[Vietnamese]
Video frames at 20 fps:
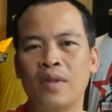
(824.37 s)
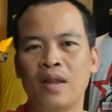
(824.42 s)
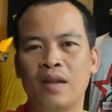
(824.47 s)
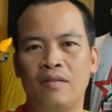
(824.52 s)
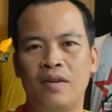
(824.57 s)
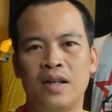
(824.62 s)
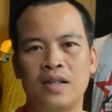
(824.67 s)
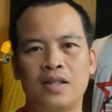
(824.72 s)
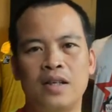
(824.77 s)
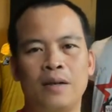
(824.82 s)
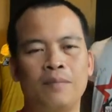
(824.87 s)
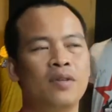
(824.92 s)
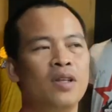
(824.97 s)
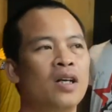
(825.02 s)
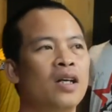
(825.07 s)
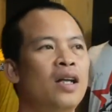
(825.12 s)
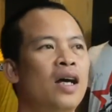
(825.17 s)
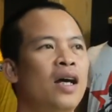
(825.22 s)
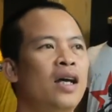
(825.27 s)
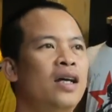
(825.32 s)
và sắp
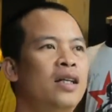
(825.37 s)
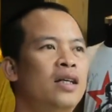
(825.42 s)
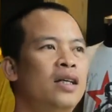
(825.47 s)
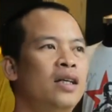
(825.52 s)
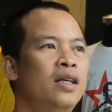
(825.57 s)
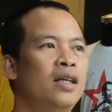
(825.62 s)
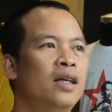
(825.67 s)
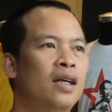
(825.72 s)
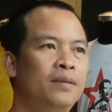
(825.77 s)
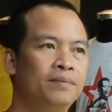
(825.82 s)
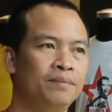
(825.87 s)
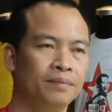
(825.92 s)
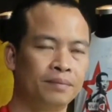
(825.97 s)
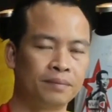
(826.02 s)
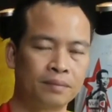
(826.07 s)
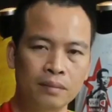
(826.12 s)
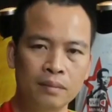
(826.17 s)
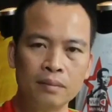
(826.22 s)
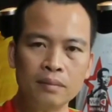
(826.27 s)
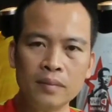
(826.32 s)
tới đây thì à,
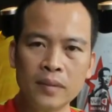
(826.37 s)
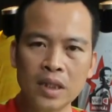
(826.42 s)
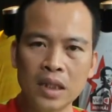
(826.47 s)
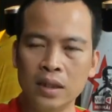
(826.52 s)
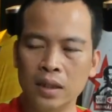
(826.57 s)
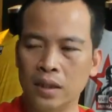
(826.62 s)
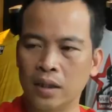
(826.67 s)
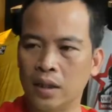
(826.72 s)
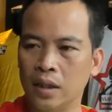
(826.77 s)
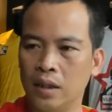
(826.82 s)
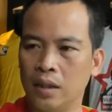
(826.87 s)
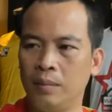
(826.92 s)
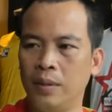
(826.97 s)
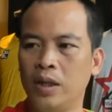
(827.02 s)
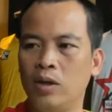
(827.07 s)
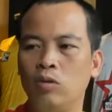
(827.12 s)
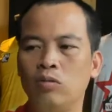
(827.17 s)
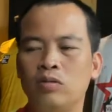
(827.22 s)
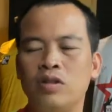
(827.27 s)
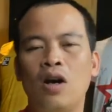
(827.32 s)

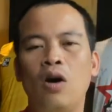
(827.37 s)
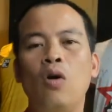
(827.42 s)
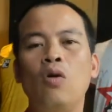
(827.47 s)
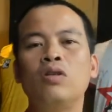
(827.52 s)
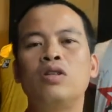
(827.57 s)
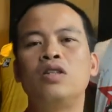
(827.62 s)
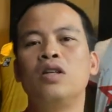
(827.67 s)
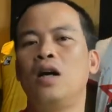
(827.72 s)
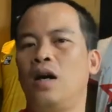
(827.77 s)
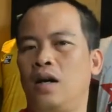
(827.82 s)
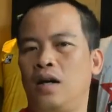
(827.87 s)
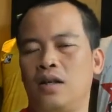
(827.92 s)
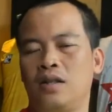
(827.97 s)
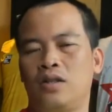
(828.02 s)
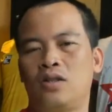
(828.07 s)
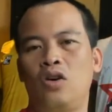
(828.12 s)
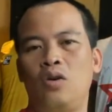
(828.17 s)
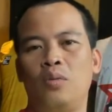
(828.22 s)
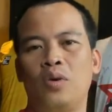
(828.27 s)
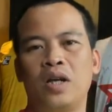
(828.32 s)
mình cũng sẽ hỗ trợ
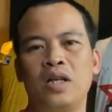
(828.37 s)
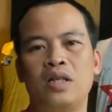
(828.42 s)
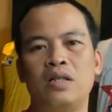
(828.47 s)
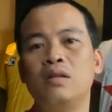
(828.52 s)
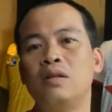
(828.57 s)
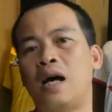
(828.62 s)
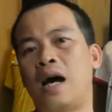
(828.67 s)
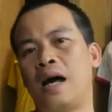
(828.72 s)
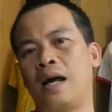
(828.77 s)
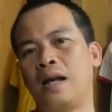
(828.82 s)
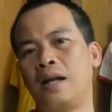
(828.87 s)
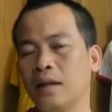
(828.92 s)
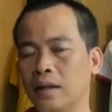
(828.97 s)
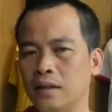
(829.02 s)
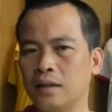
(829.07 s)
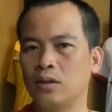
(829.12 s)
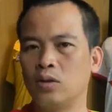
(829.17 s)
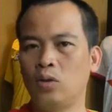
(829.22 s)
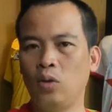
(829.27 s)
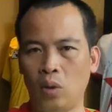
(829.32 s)
cho một cái dự án
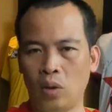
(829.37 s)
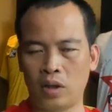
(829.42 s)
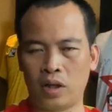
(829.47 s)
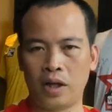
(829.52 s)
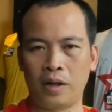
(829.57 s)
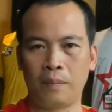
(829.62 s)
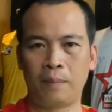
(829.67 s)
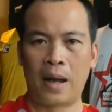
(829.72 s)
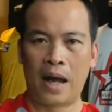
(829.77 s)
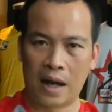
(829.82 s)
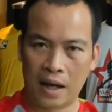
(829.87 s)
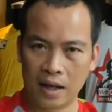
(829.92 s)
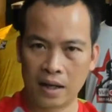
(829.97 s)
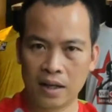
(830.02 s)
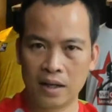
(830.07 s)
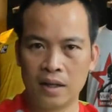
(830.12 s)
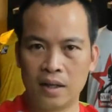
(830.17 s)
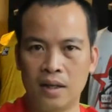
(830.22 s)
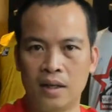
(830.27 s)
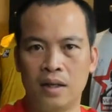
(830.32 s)
của thầy Park
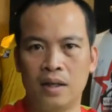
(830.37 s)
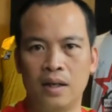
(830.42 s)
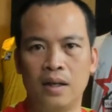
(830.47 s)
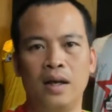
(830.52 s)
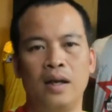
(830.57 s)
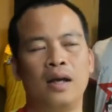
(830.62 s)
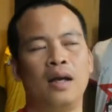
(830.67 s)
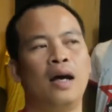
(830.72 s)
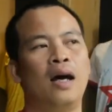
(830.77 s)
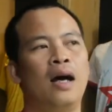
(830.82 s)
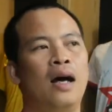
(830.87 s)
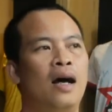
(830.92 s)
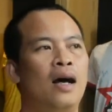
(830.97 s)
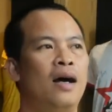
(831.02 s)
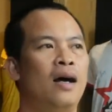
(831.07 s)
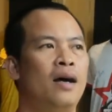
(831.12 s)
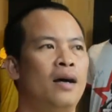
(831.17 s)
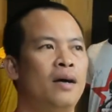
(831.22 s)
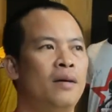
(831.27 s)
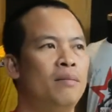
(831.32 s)
để
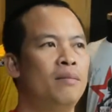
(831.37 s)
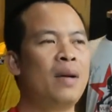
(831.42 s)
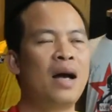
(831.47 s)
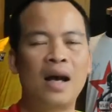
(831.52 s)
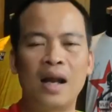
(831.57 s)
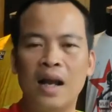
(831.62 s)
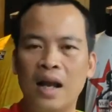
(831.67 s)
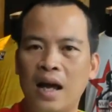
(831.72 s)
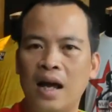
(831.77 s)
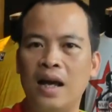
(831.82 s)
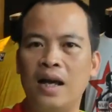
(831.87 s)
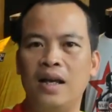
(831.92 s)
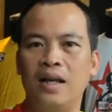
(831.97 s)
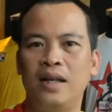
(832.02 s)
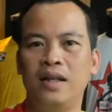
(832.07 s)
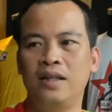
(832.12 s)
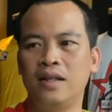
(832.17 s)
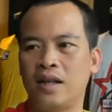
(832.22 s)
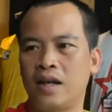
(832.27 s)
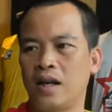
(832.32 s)
à, mang lại
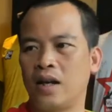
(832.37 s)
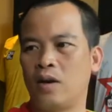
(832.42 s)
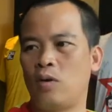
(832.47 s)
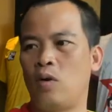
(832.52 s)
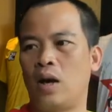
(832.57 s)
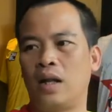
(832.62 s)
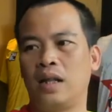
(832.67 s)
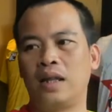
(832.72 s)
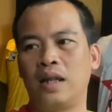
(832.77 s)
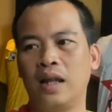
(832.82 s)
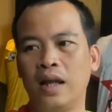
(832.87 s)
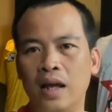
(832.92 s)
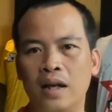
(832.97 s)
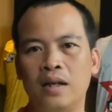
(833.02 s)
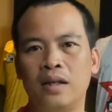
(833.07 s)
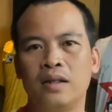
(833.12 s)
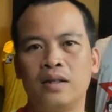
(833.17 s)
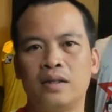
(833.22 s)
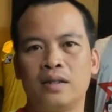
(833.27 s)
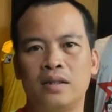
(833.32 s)
những cái khoản
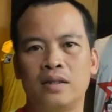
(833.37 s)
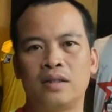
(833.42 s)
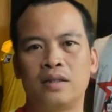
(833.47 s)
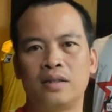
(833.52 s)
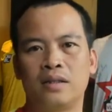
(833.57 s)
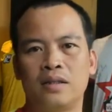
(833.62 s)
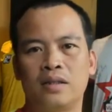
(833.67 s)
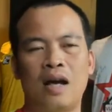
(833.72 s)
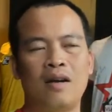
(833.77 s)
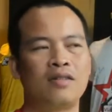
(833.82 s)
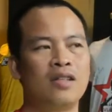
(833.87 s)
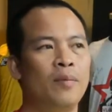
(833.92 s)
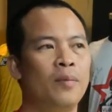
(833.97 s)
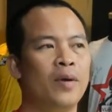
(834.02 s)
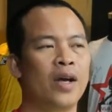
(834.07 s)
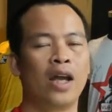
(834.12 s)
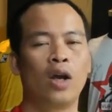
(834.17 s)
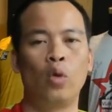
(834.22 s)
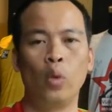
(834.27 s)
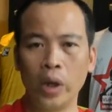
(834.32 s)
tiền tạo ra
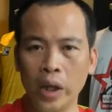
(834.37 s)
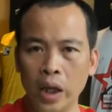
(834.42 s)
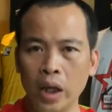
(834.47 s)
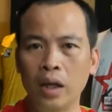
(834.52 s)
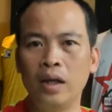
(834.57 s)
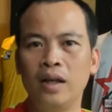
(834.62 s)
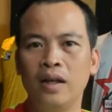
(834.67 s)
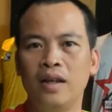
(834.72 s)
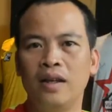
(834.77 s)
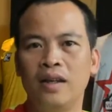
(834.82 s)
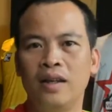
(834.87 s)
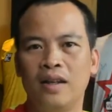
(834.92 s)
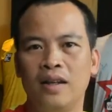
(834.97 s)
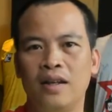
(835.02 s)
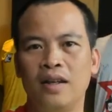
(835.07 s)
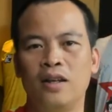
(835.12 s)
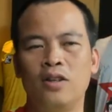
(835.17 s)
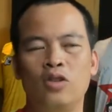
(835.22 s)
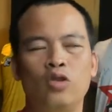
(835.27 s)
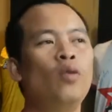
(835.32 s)
một cái quỹ
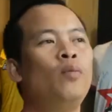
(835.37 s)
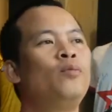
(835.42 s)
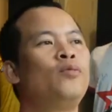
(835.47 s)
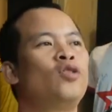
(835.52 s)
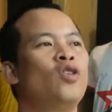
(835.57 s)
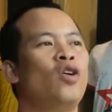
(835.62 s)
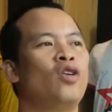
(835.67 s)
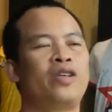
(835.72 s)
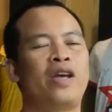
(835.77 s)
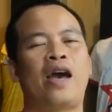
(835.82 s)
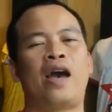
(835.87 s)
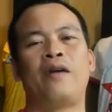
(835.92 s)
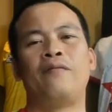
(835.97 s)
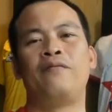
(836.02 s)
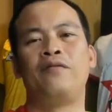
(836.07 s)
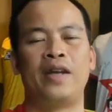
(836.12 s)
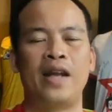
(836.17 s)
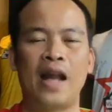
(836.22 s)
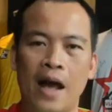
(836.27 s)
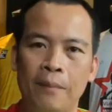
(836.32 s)
để giúp cho trẻ
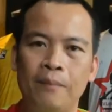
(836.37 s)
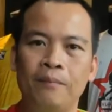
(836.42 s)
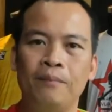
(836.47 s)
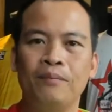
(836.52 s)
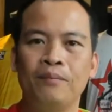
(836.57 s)
em Việt Nam